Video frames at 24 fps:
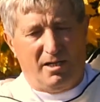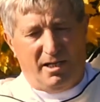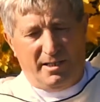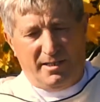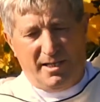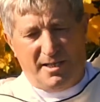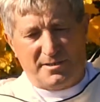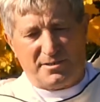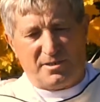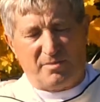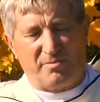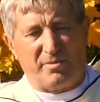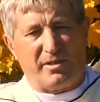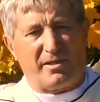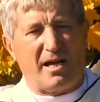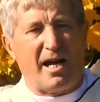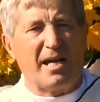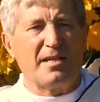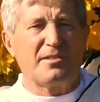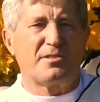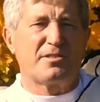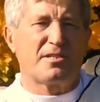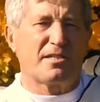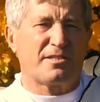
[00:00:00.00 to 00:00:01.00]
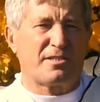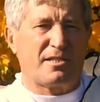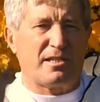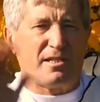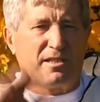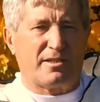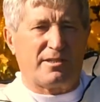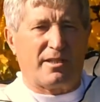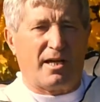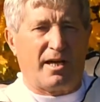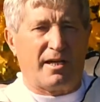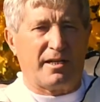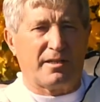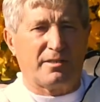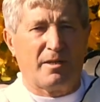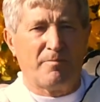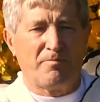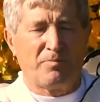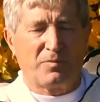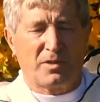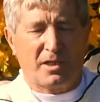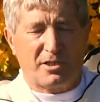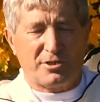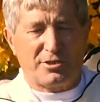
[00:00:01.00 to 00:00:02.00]
Она собирается и слетает.
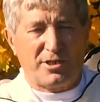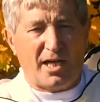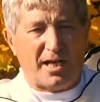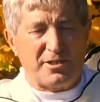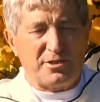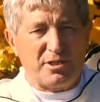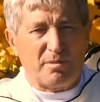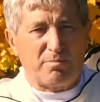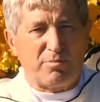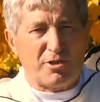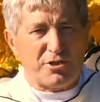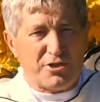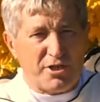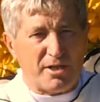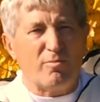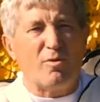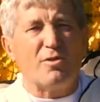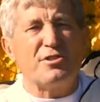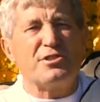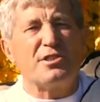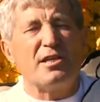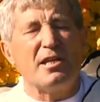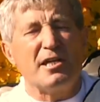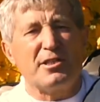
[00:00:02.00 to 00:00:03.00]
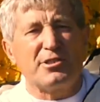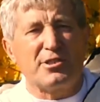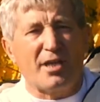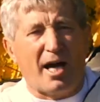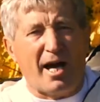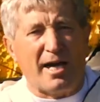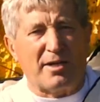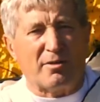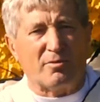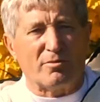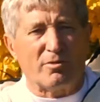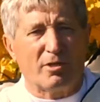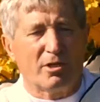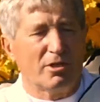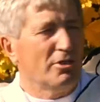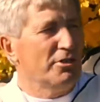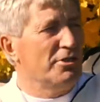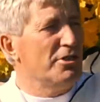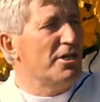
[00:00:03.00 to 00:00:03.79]
Кстати, почему слетают?